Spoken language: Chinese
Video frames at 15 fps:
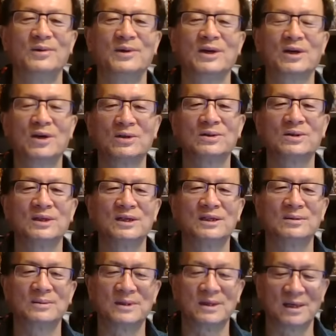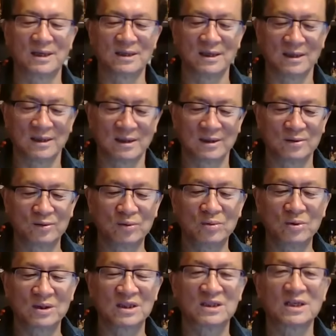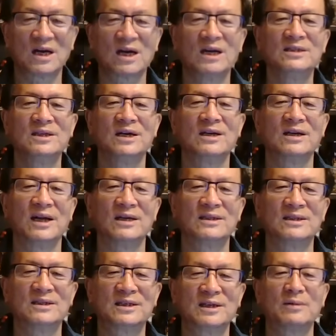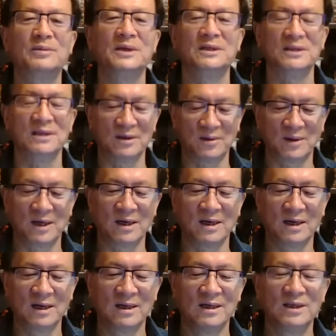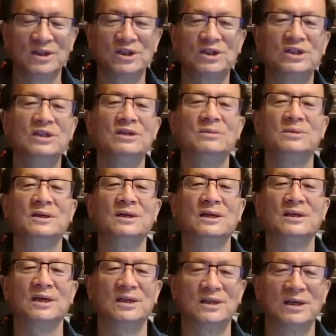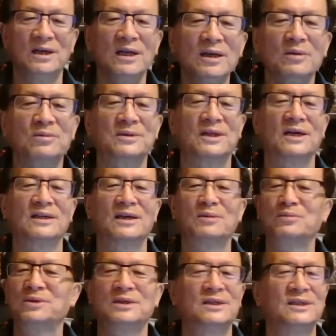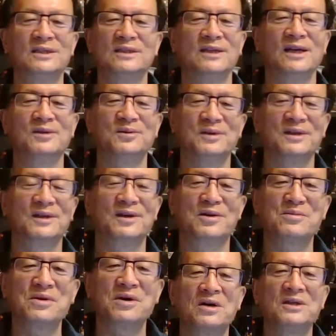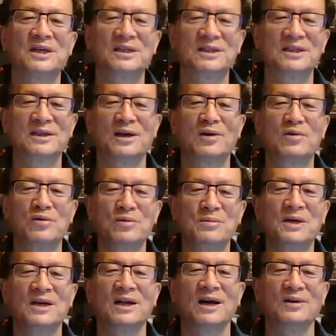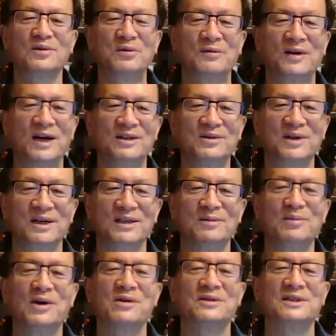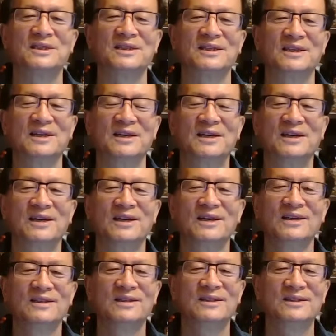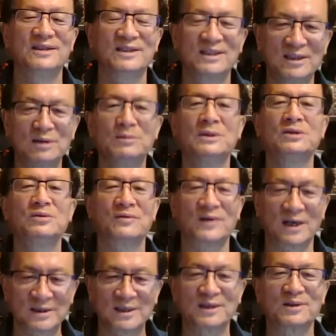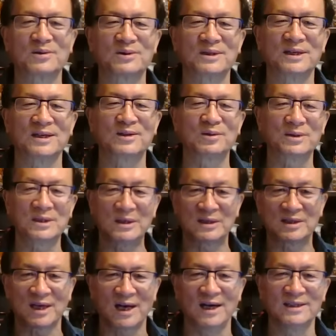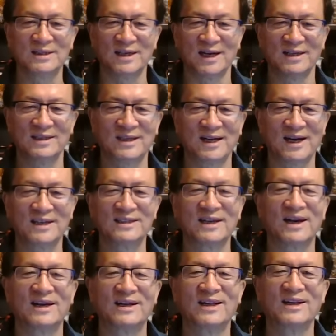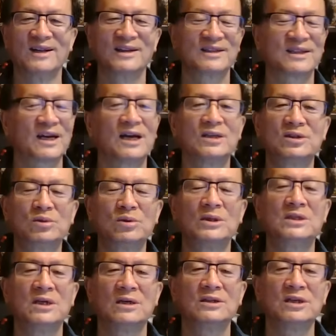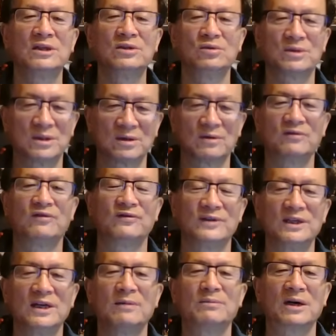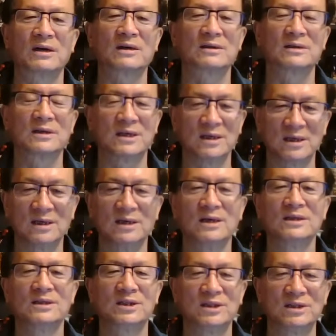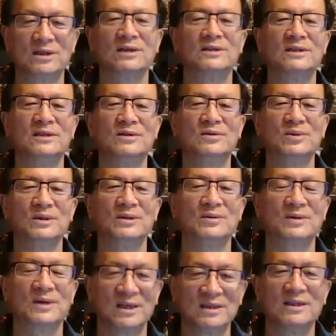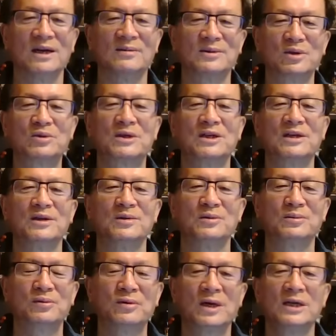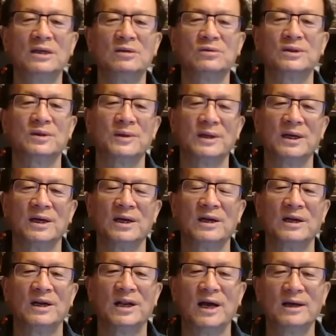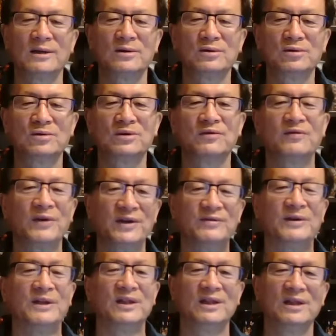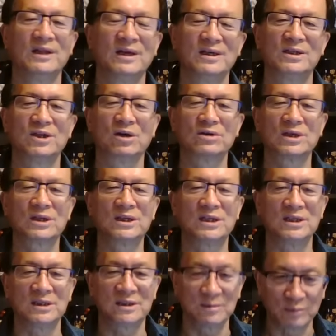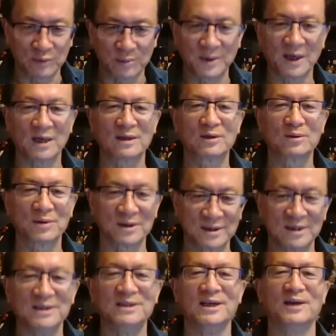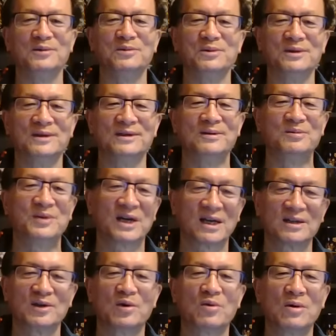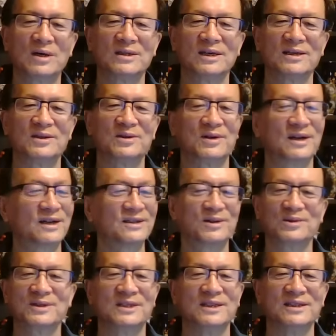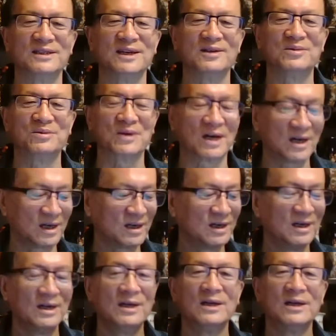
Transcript: 我要告诉你什么呢？如果是张安江来自这个背景的话，习近平也是利用他，他不是洗家军，不好也是像胡明朗用完就给你抛弃了。这习近平就玩这个东西啊，都是一茬一茬一茬一茬，他最相信就是福建帮，对吧？浙江新军，我跟你讲，都是利用，不管利用谁来了以后都是维稳，只要这个体制不变，都要进监狱，别看你晃荡一圈都是进监狱啊。